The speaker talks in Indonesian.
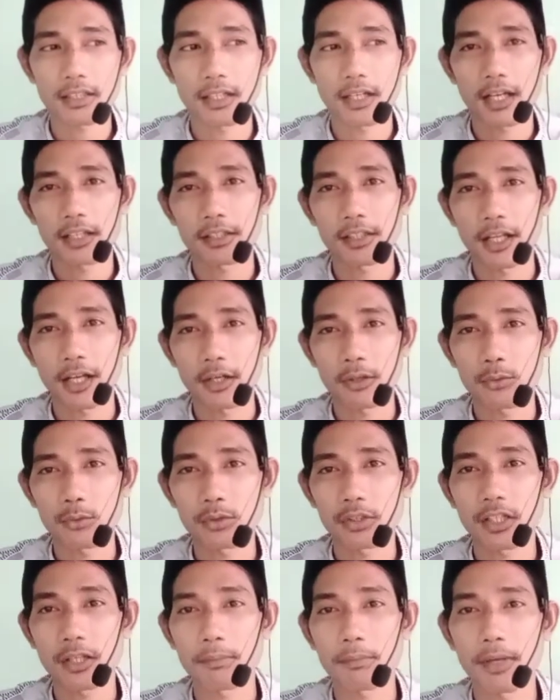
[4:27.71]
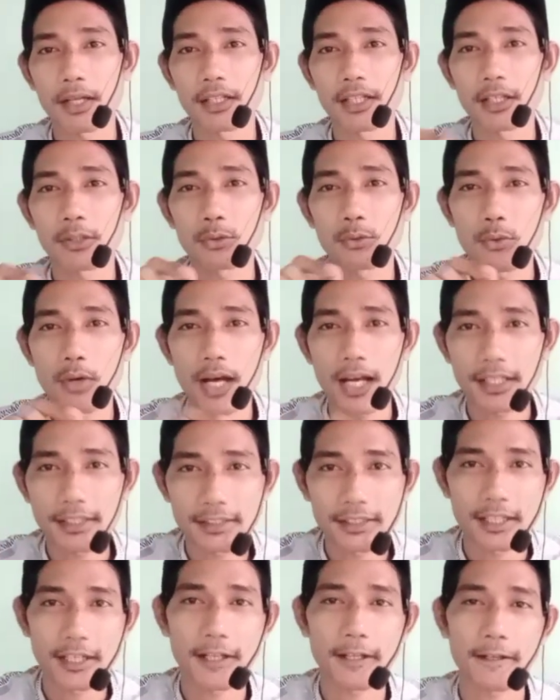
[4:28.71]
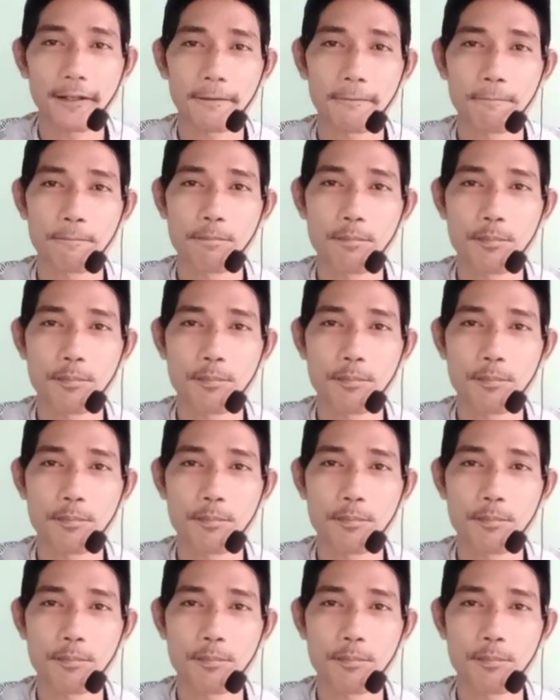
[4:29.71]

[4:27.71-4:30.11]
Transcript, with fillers: telah takut kepada Tuhannya